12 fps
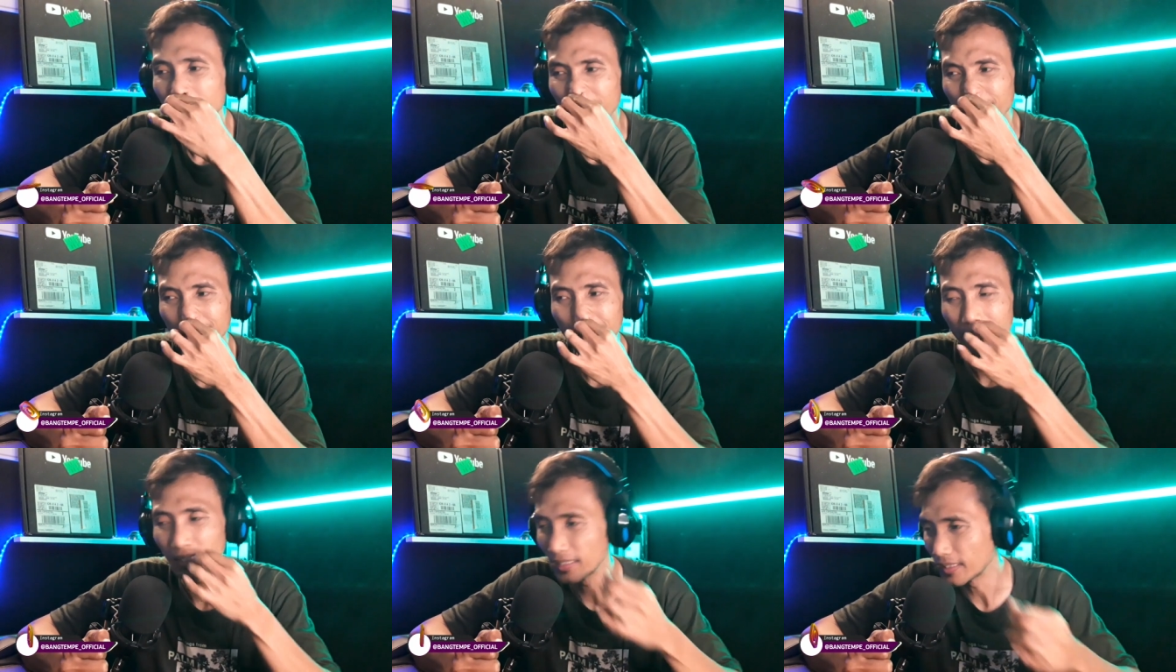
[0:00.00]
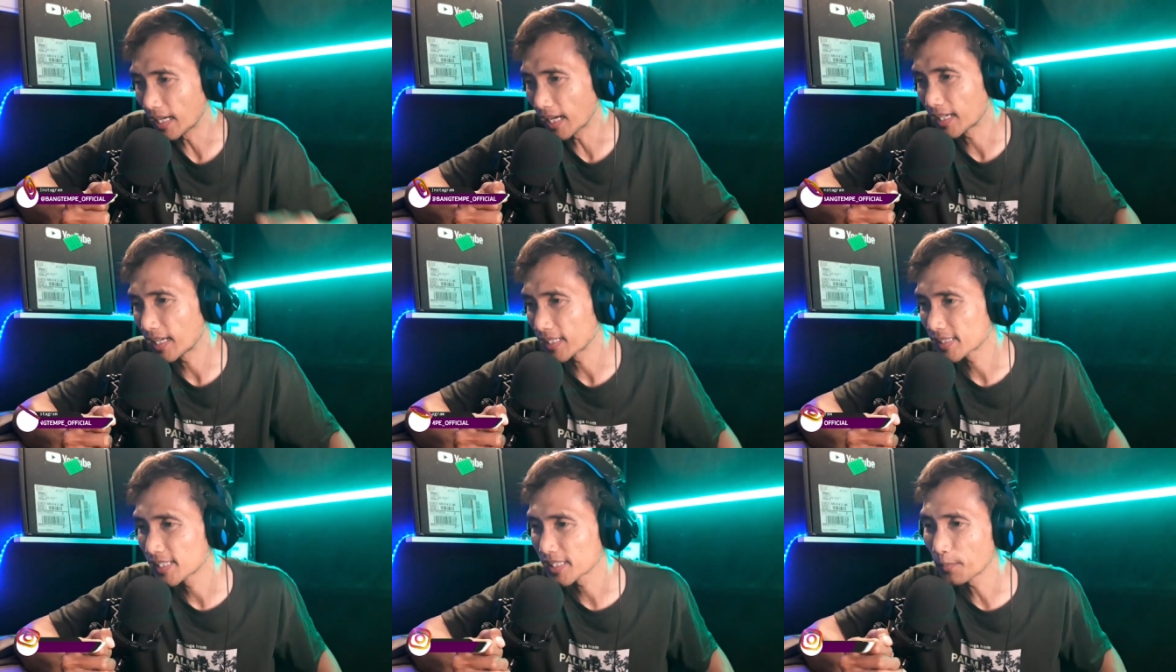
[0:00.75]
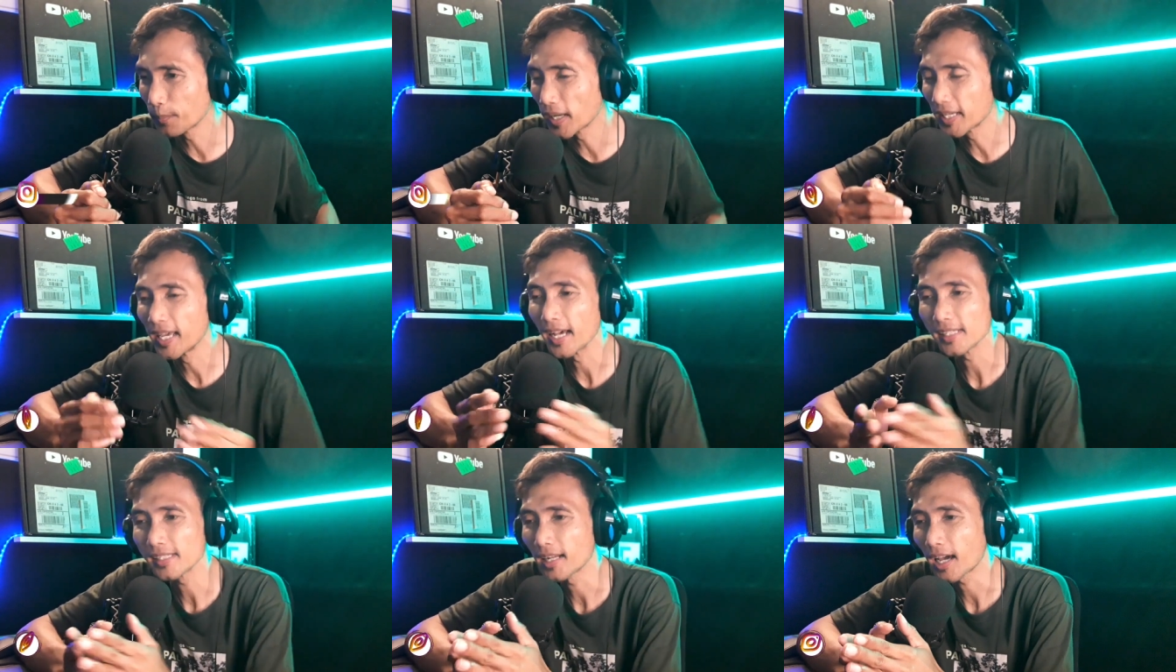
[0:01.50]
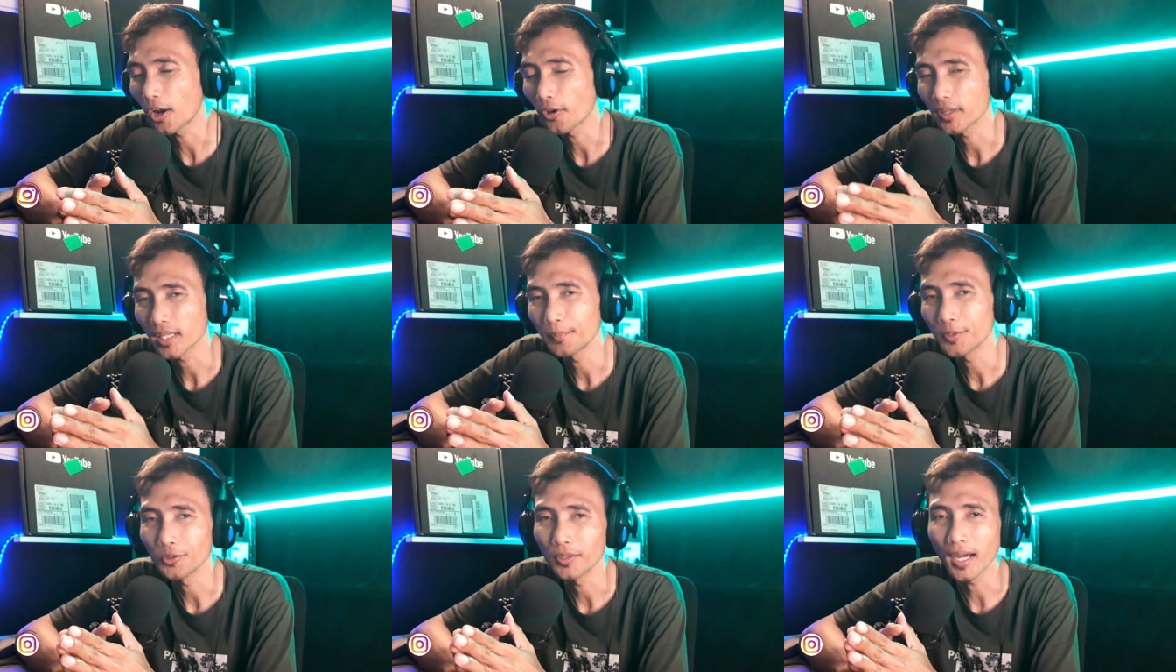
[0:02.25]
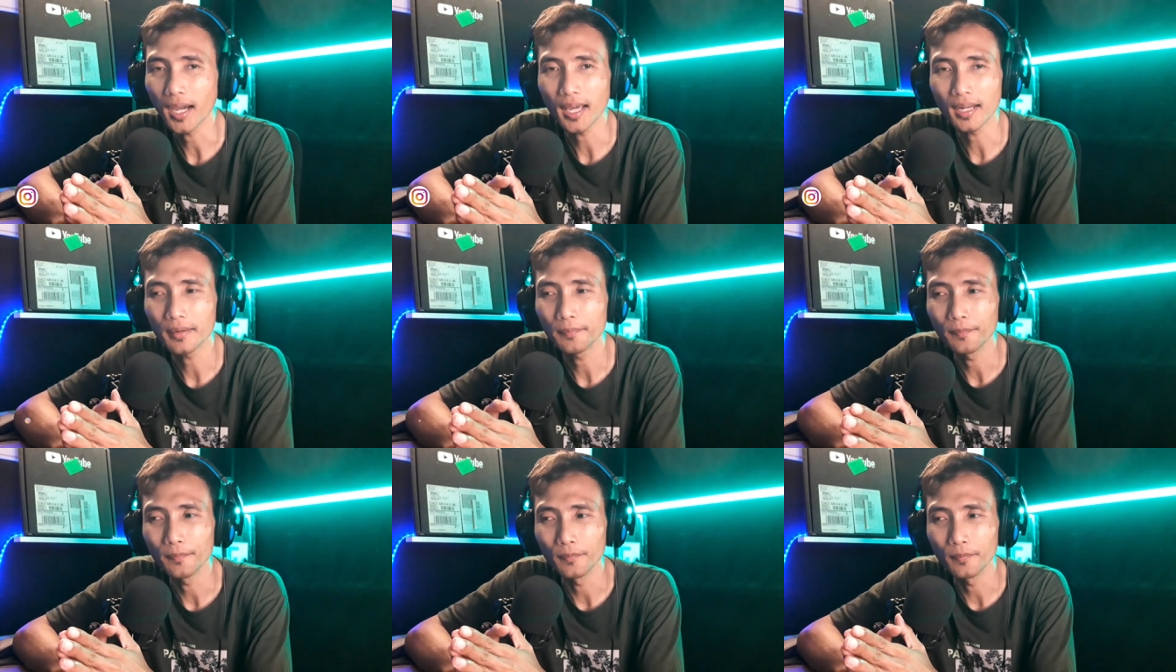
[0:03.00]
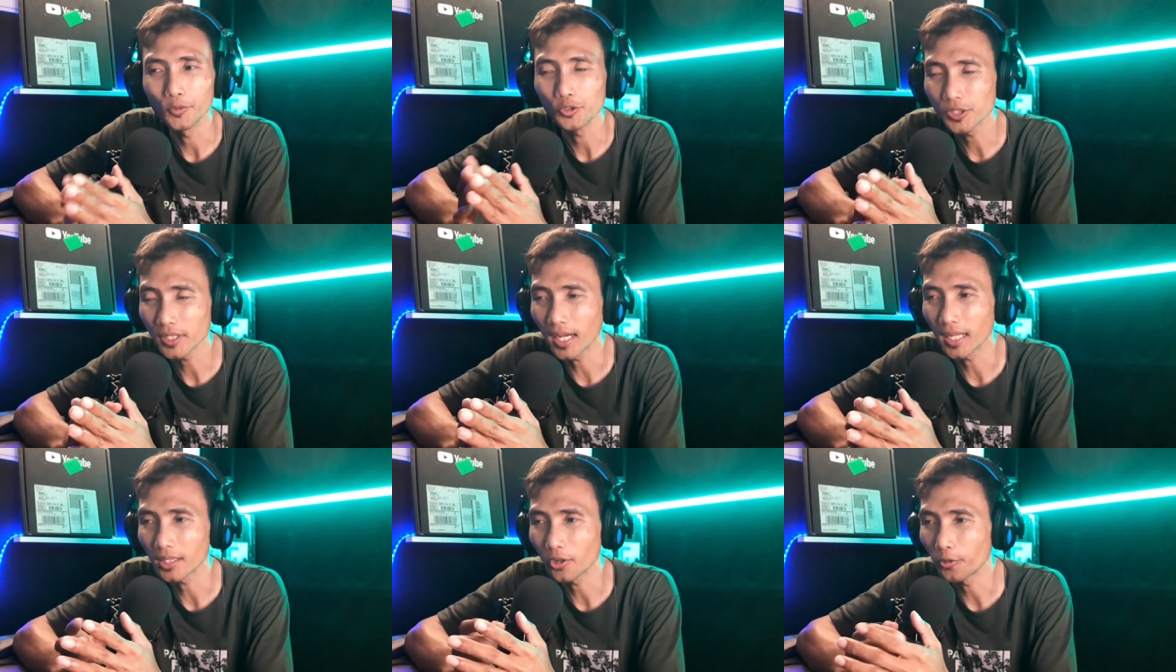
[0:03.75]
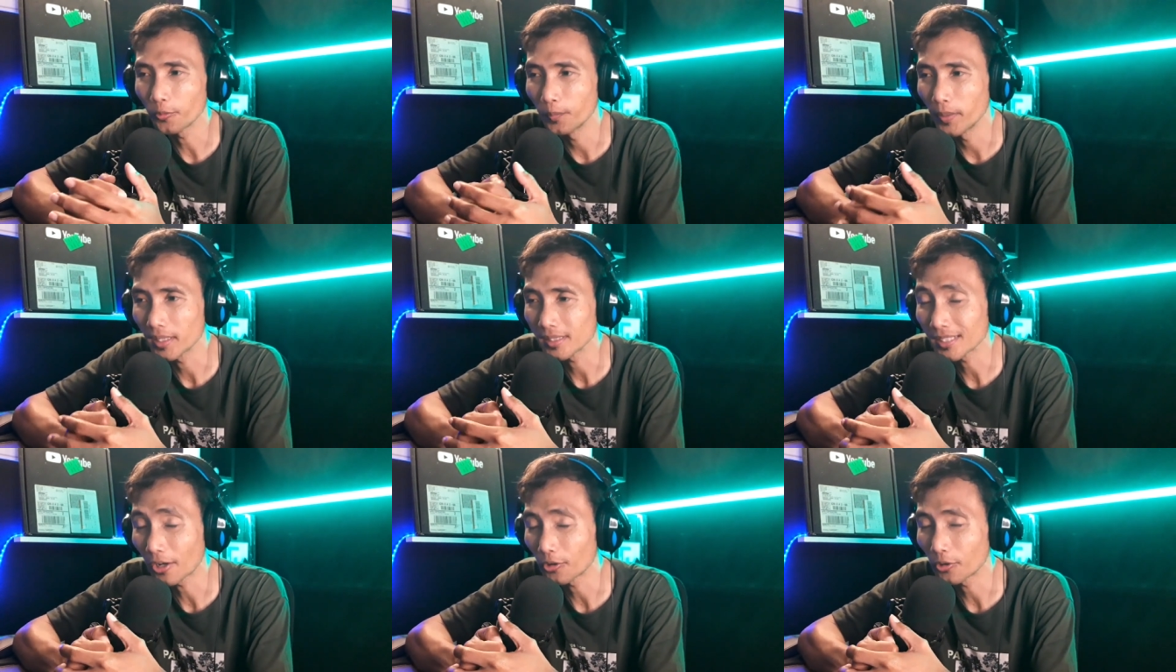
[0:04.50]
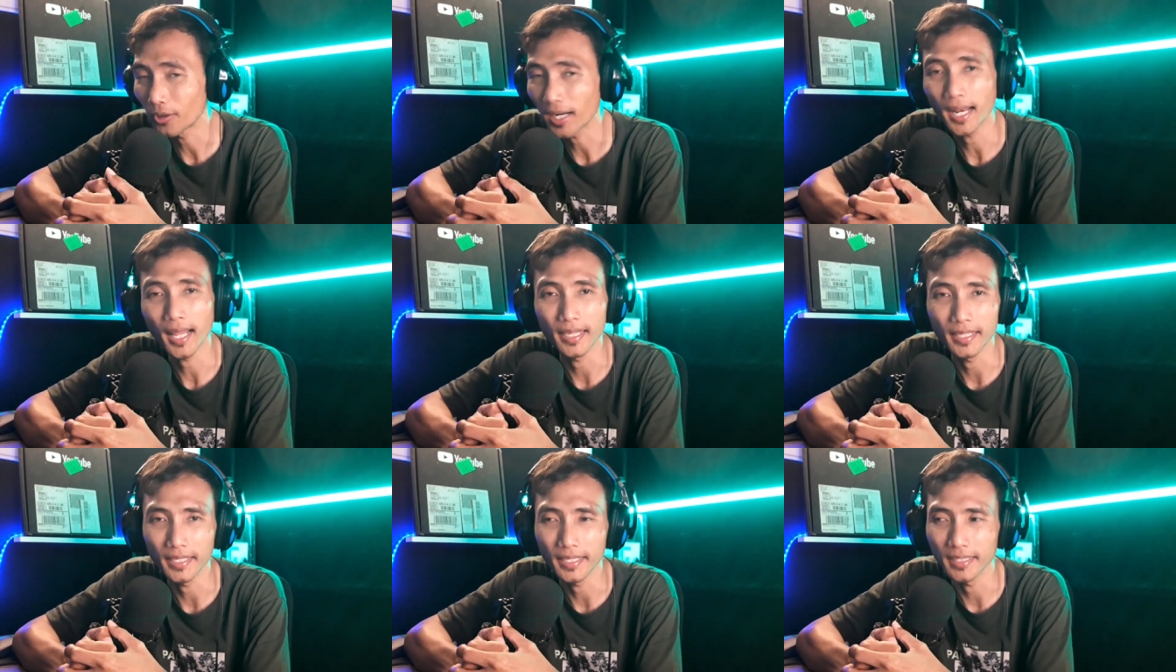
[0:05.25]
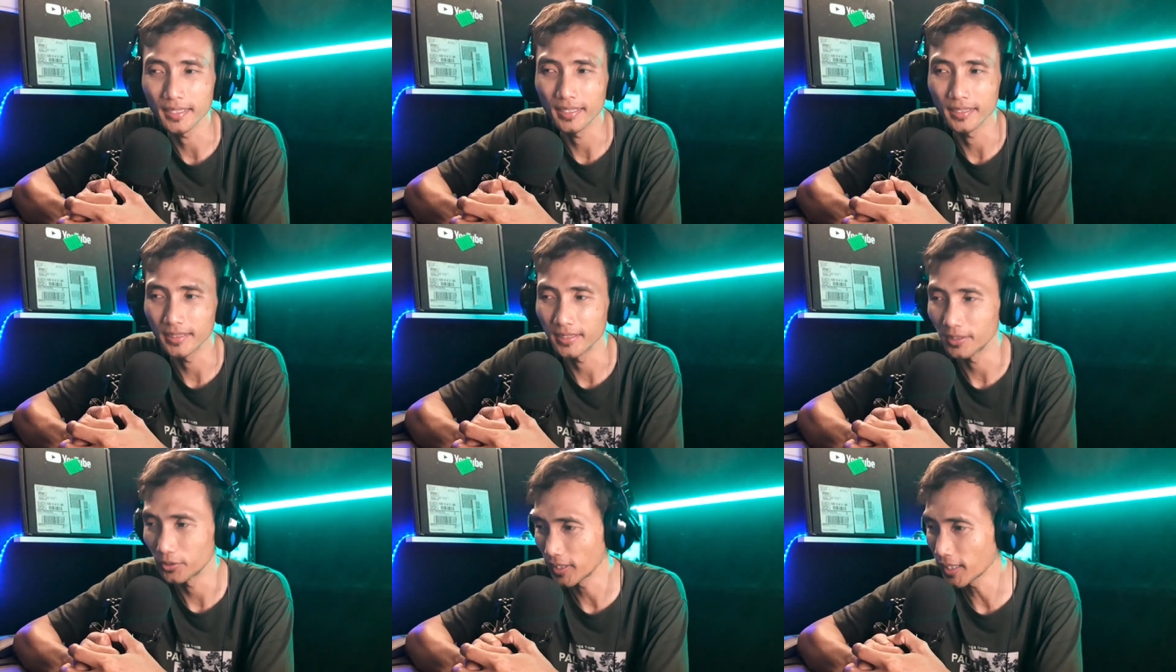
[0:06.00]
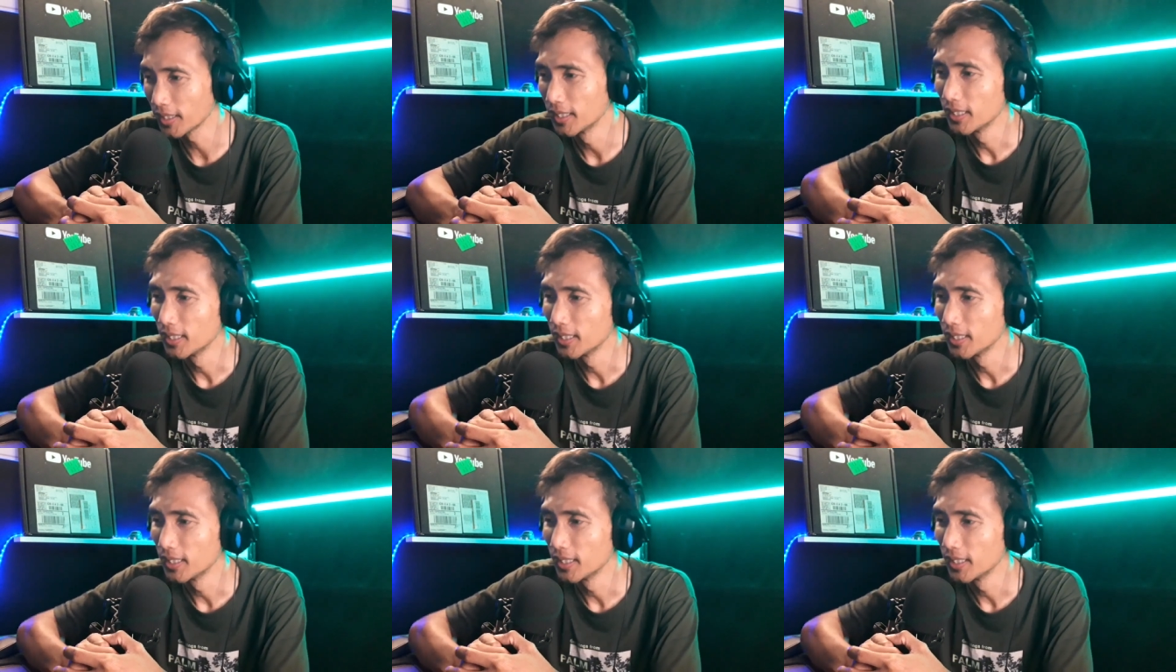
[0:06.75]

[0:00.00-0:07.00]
Jadi eh, ada sistem bagi hasil kalau kita menggunakan musik atau background orang lain jadi gitu ya